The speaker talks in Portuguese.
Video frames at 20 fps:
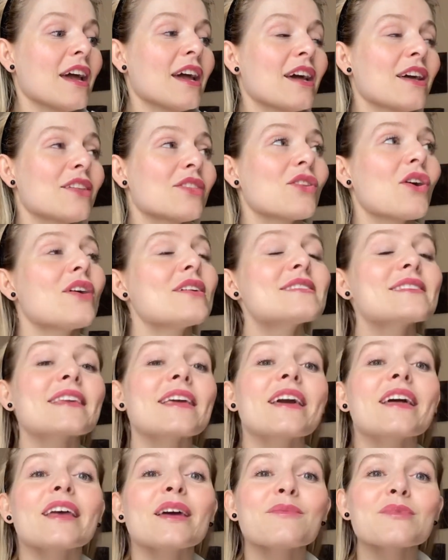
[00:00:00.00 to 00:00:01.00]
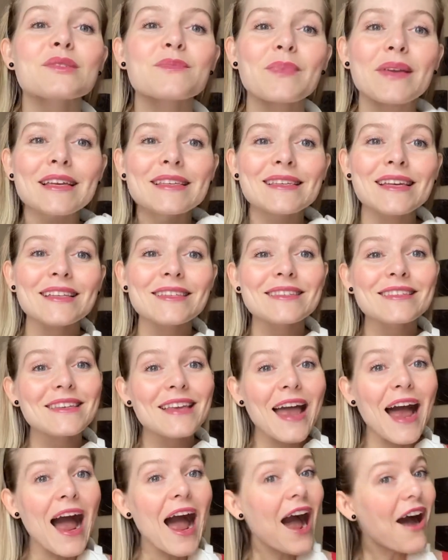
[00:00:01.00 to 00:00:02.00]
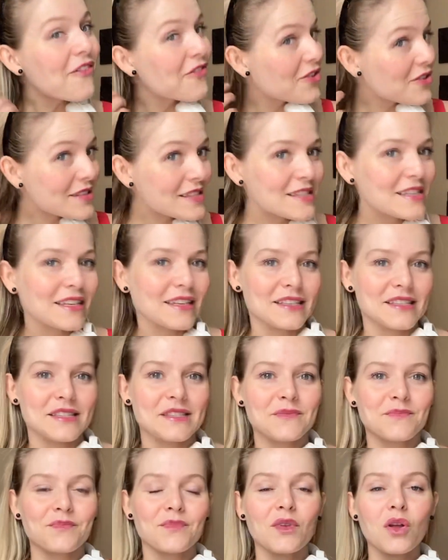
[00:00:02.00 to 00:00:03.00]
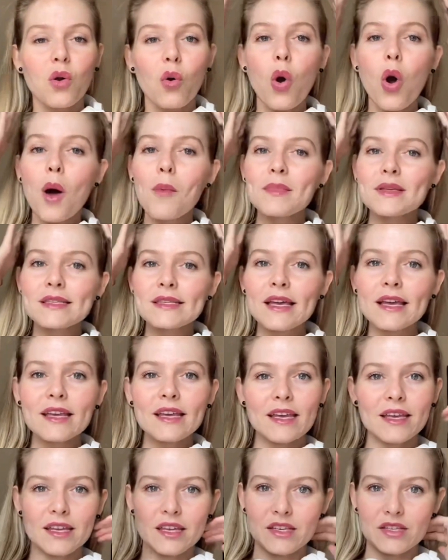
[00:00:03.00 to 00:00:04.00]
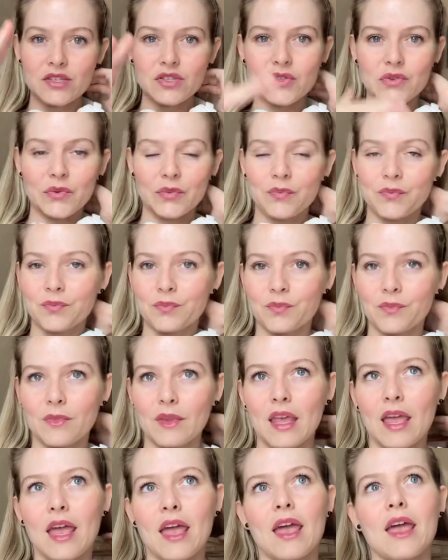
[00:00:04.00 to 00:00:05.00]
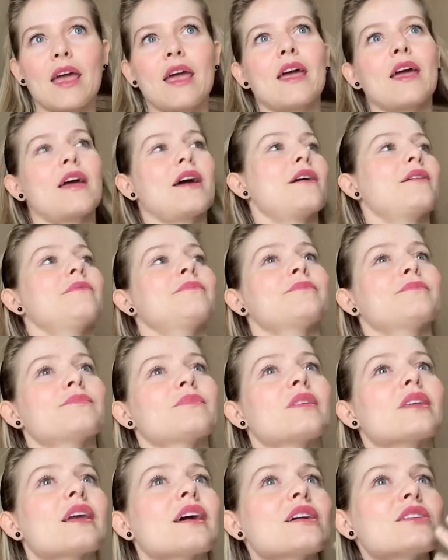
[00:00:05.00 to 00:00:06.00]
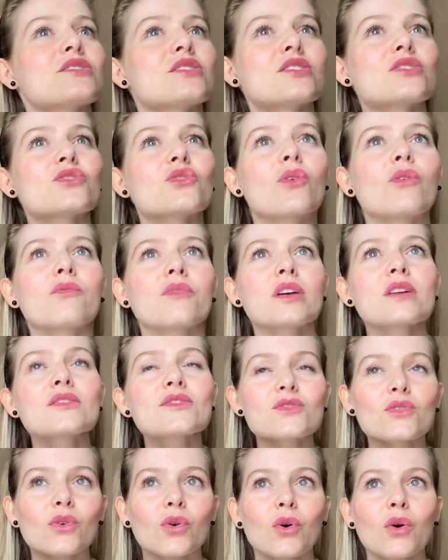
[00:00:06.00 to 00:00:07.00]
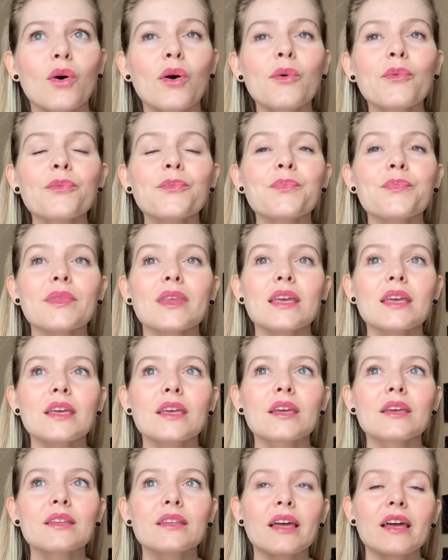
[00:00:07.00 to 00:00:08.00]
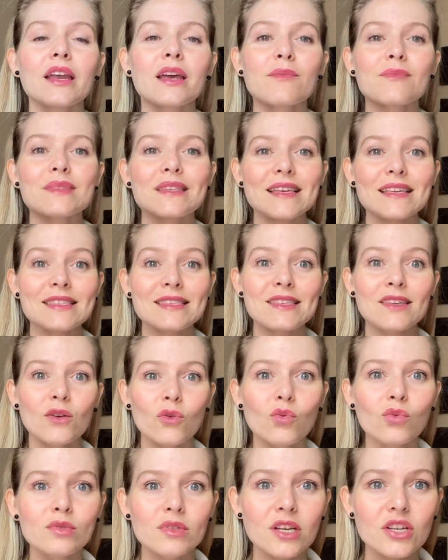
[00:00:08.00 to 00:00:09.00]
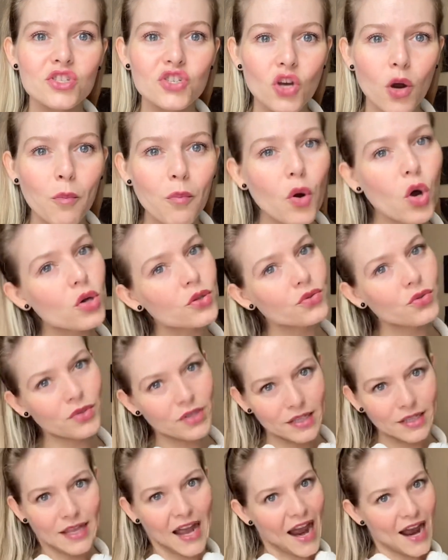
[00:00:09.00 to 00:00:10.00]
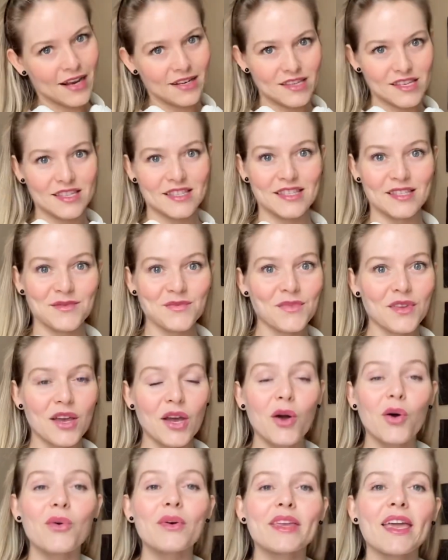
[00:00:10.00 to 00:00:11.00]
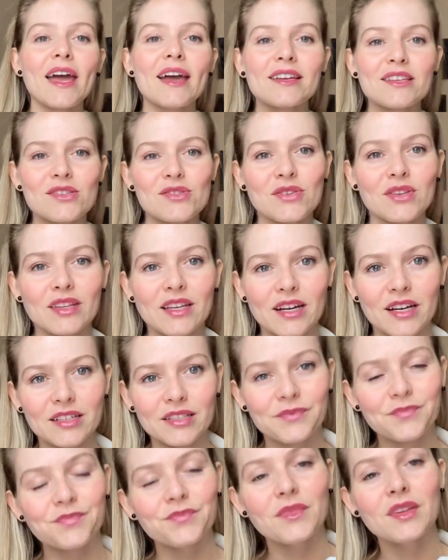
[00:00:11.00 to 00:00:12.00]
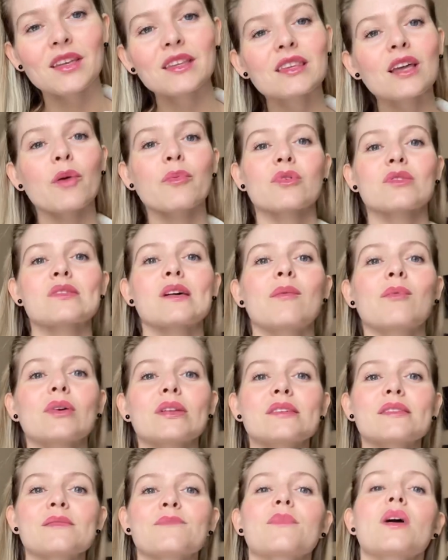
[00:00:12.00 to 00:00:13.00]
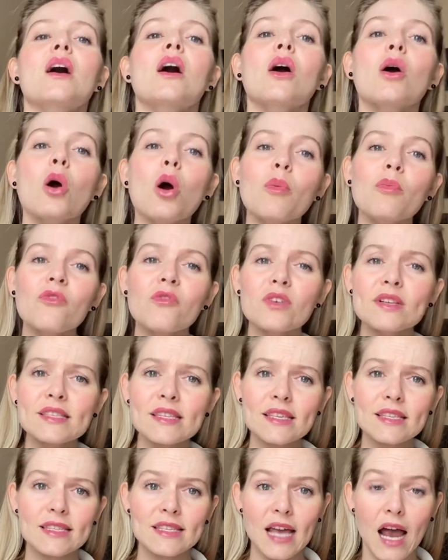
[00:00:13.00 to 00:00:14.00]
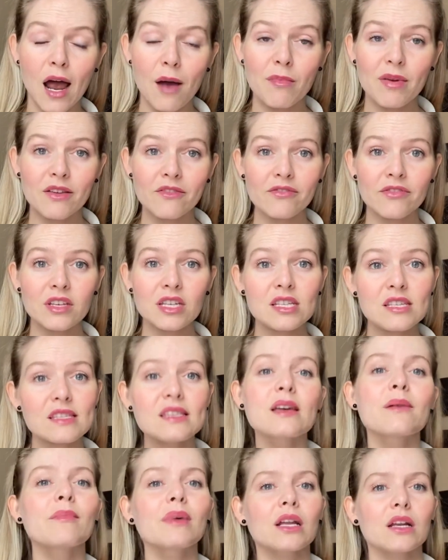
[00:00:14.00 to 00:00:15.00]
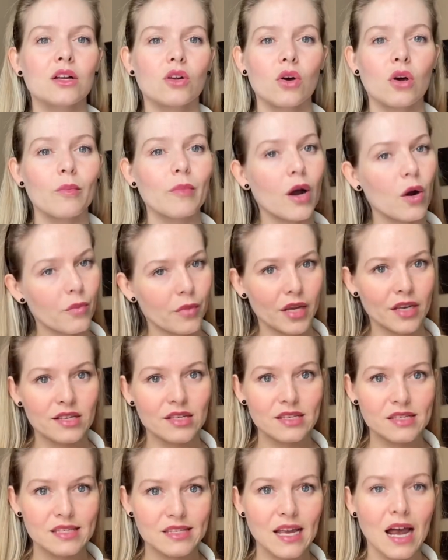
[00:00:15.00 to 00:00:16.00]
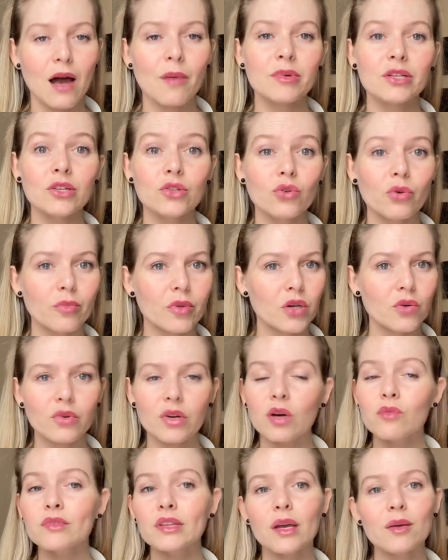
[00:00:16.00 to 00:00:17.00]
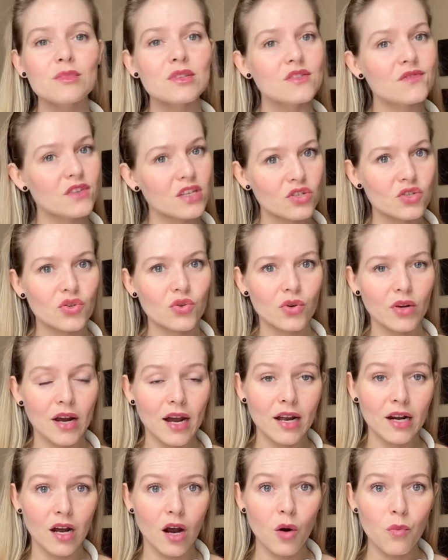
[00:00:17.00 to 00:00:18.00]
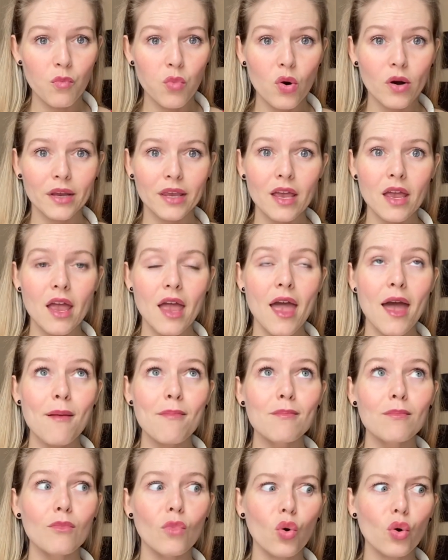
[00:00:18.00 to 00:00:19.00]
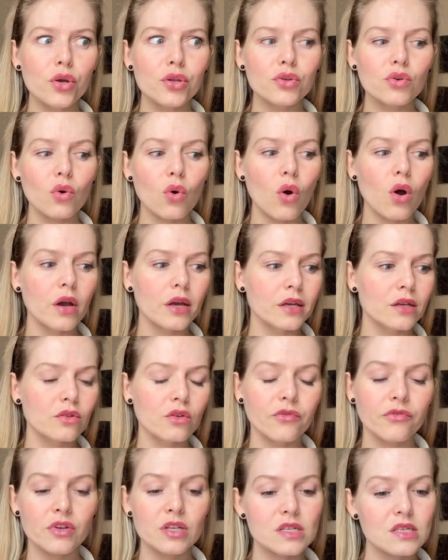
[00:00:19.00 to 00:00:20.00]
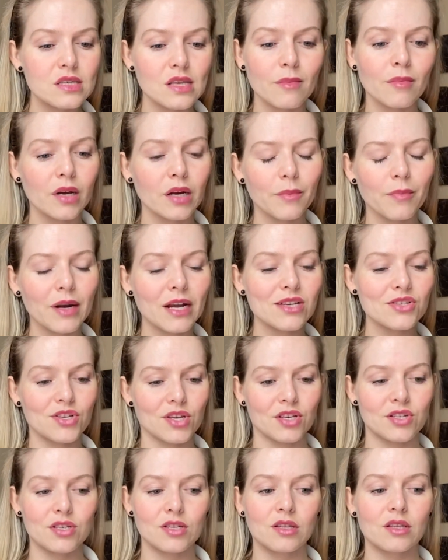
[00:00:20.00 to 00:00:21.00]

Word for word: Nós queremos presentear vocês. Como seria isso? É, a gente conversou e teremos a segunda de oportunidades. O que é isso, Dani? Então, meus amores, como vocês sabem, fim de semana normalmente, sábado e domingo, não temos vídeo no canal porque é muito corrido o fim de semana pra gente.